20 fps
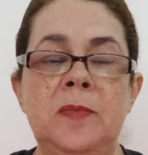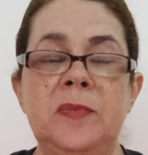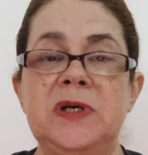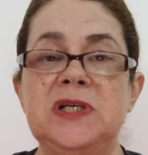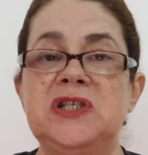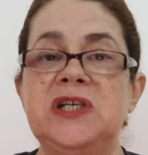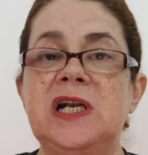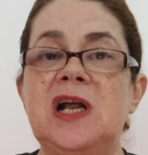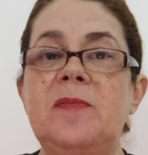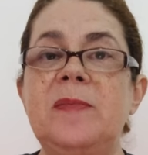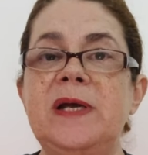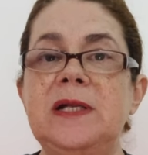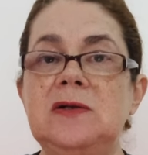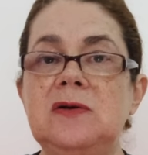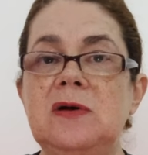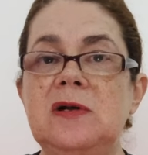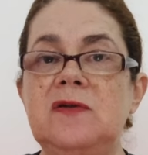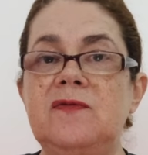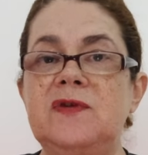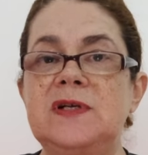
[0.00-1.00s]
Porque
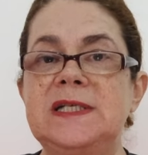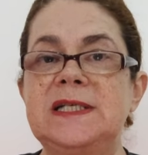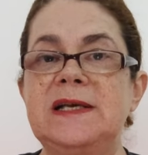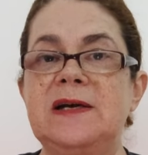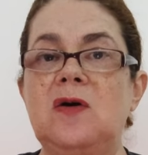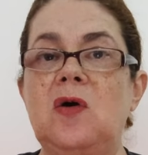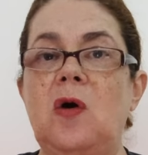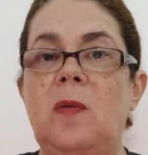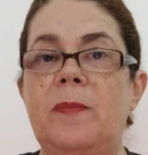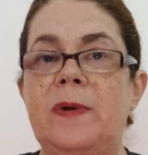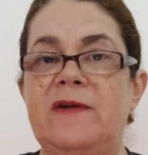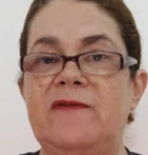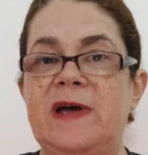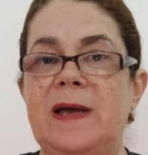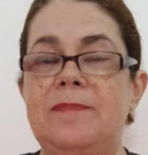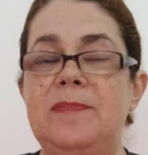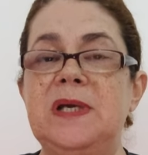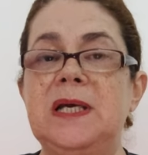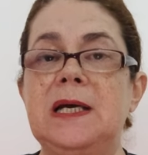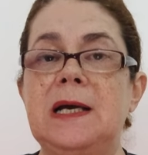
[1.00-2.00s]
geralmente quando você compra,
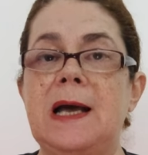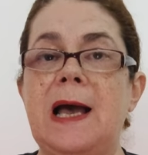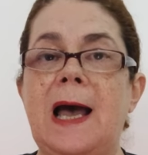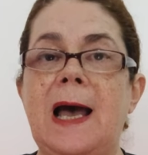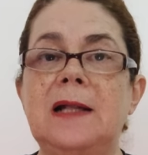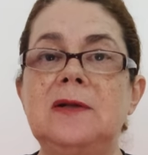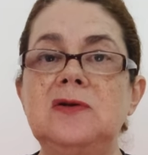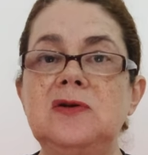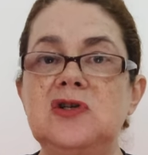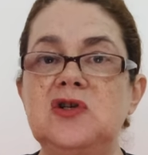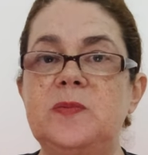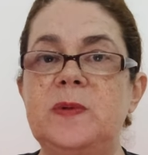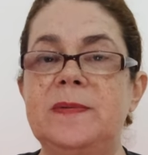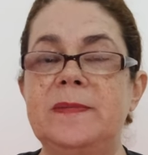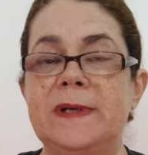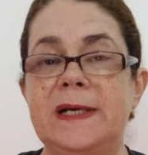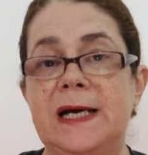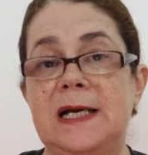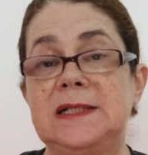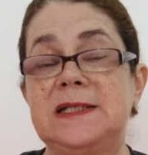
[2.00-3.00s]
vai picado no
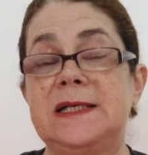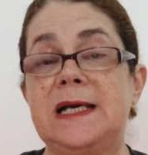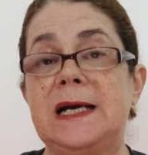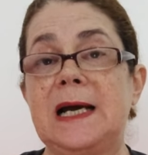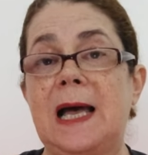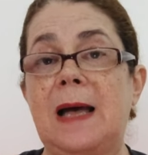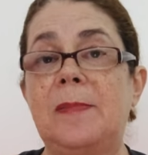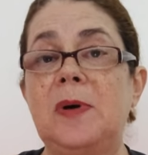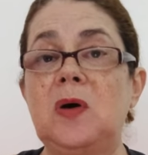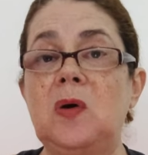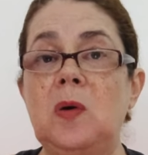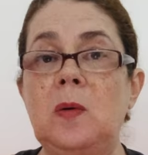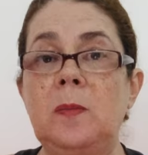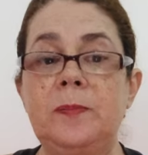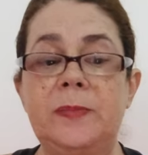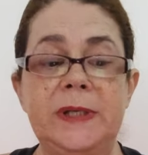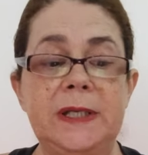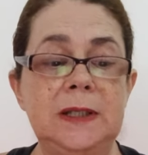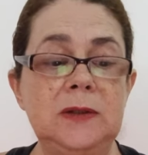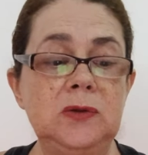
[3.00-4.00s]
supermercado, você acaba
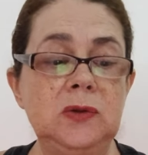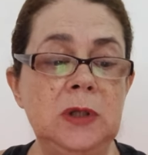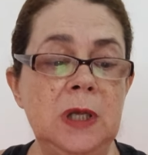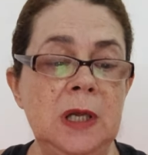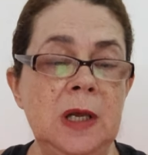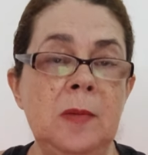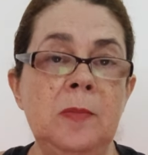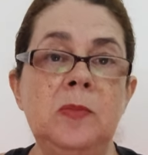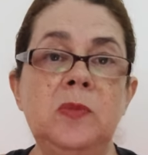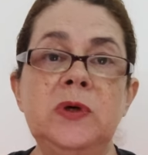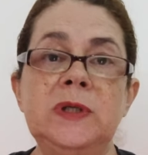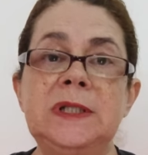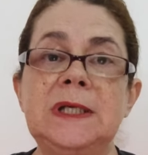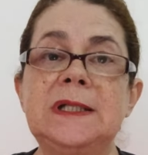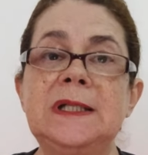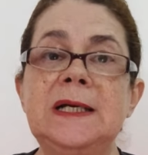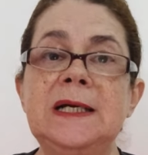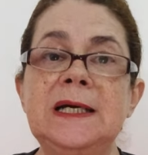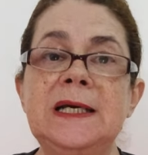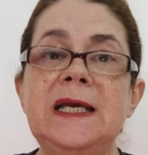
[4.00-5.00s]
comprando muita
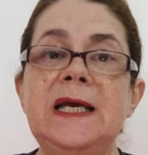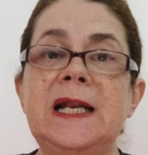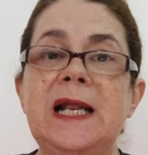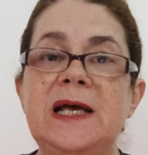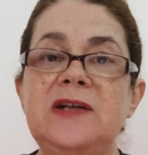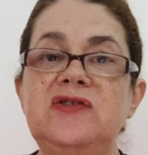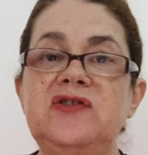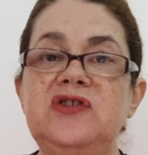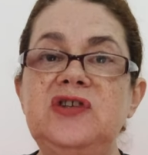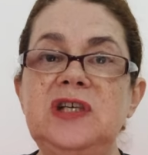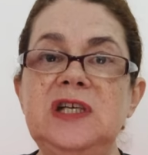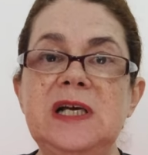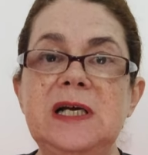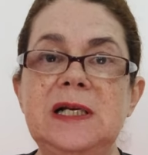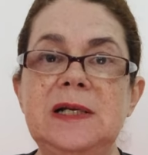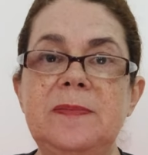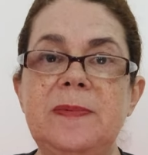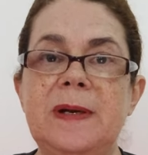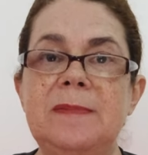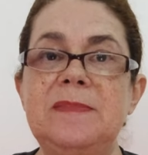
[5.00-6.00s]
tranqueiradinha
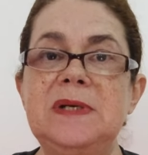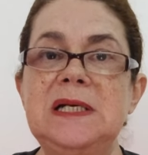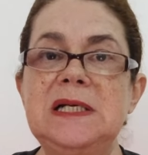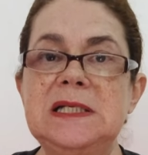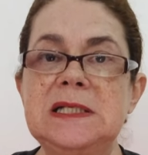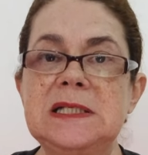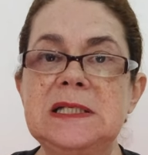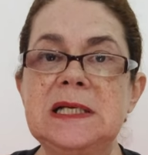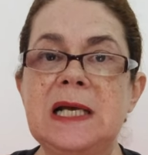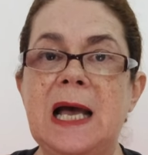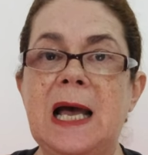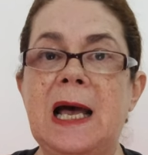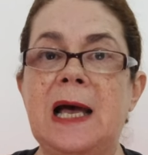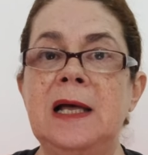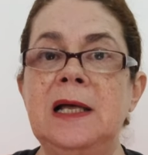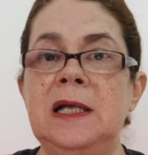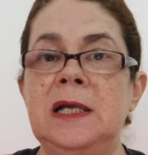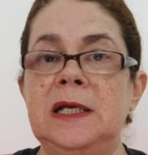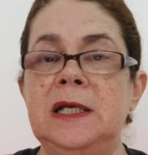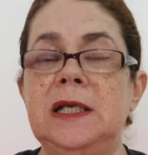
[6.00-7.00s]
ali para
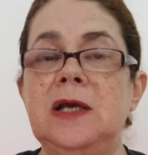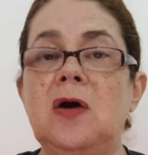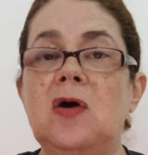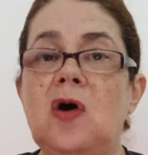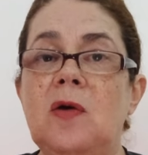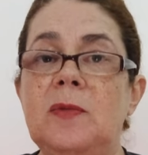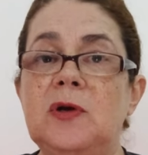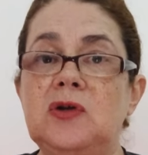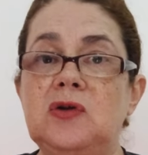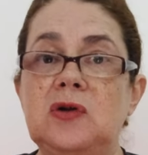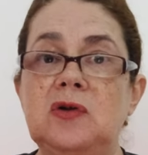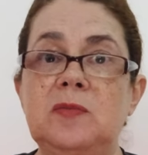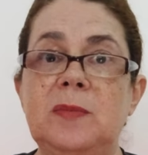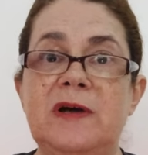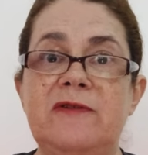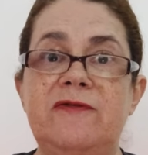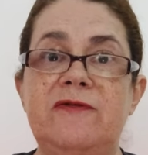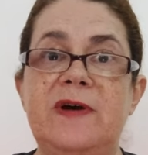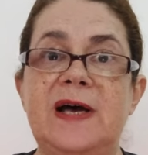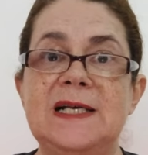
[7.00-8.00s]
beliscar. E eu, como eu tô
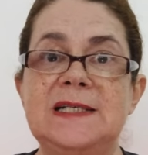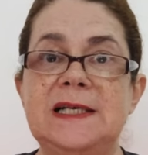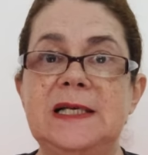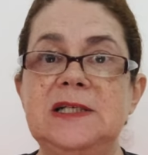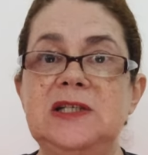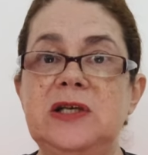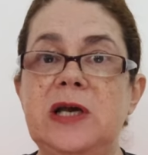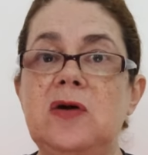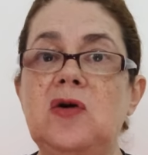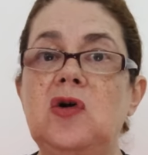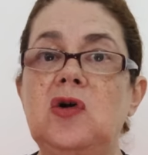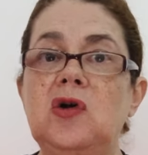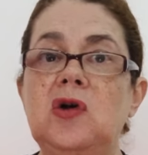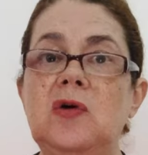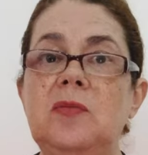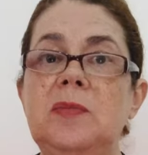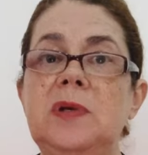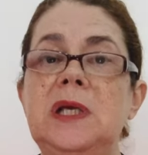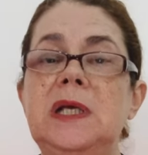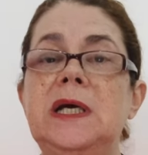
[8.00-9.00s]
numa fase de
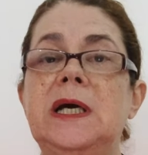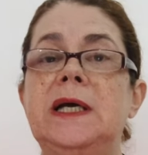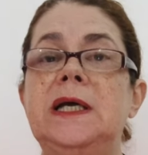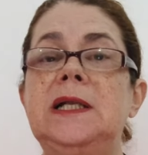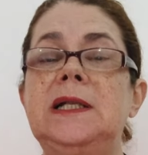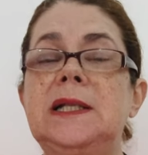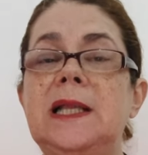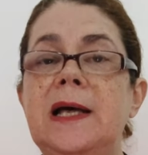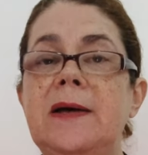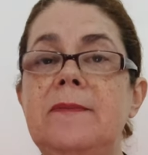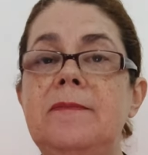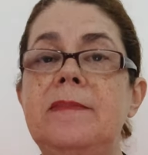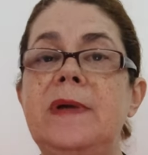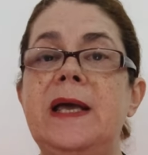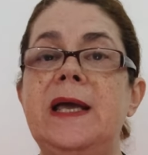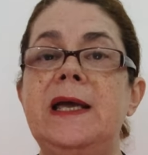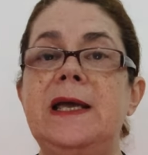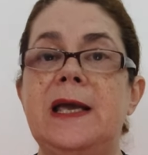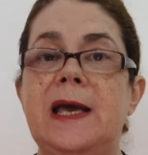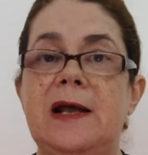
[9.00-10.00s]
economia e
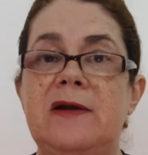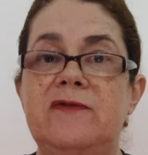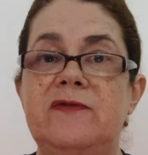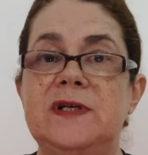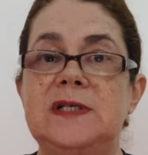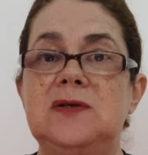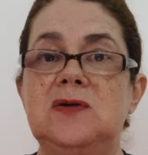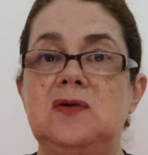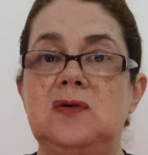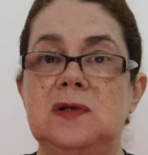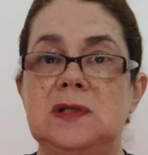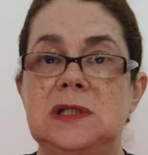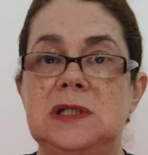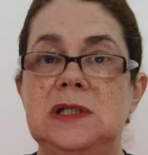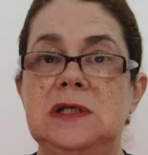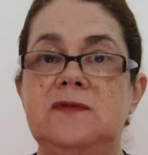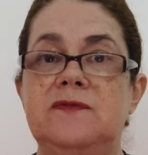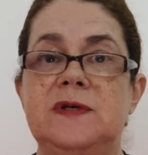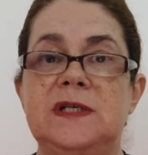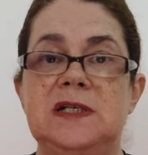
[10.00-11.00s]
também quero ver se eu
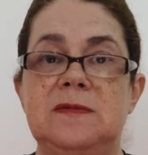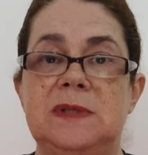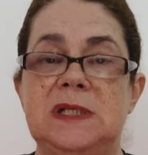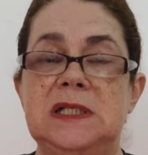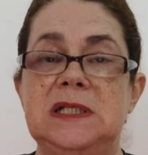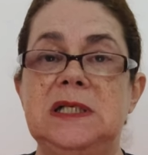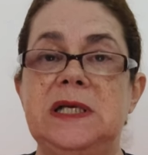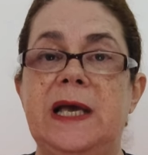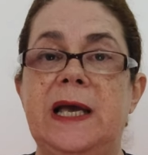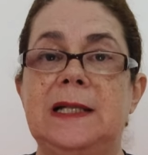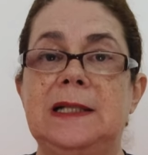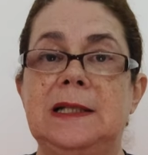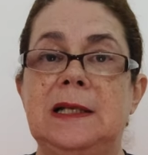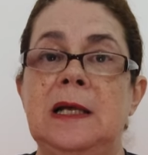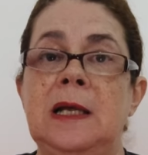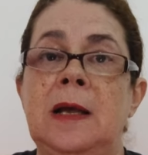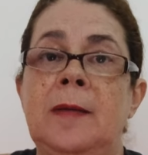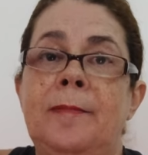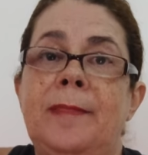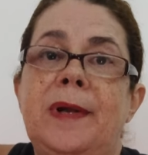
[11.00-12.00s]
consigo fazer uma
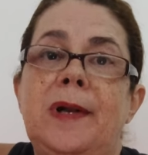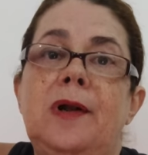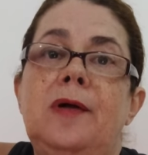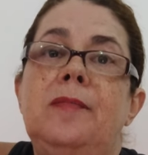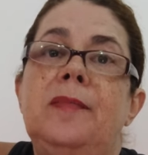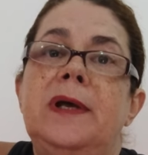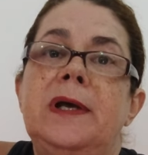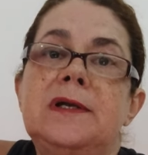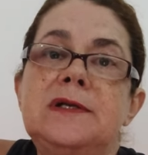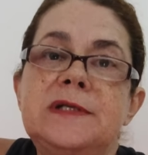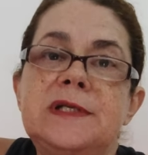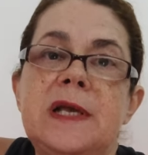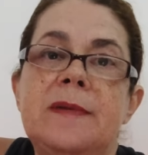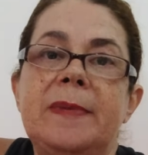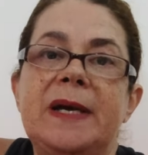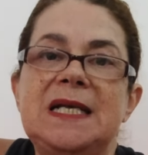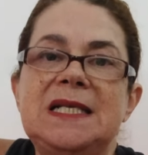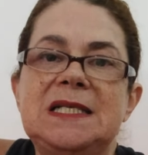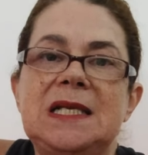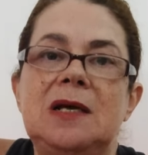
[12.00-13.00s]
dieta, pelo menos ser
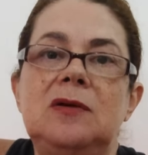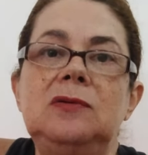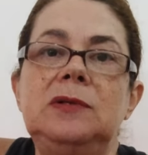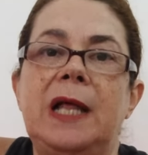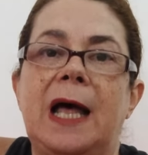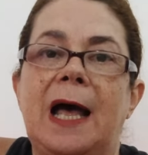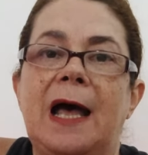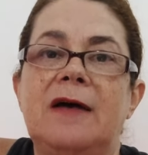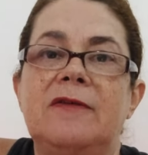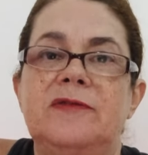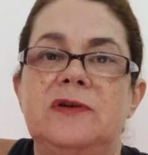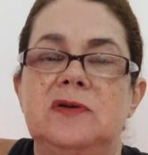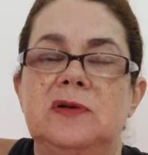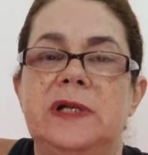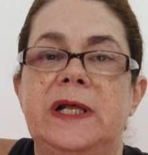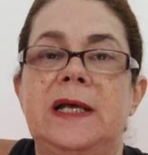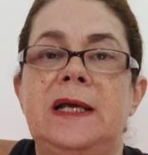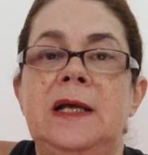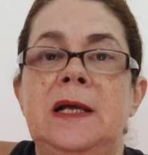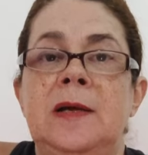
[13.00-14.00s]
mais saudável,
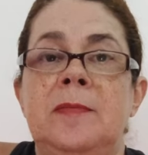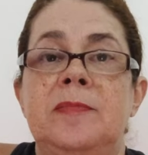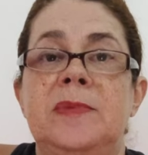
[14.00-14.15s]
né?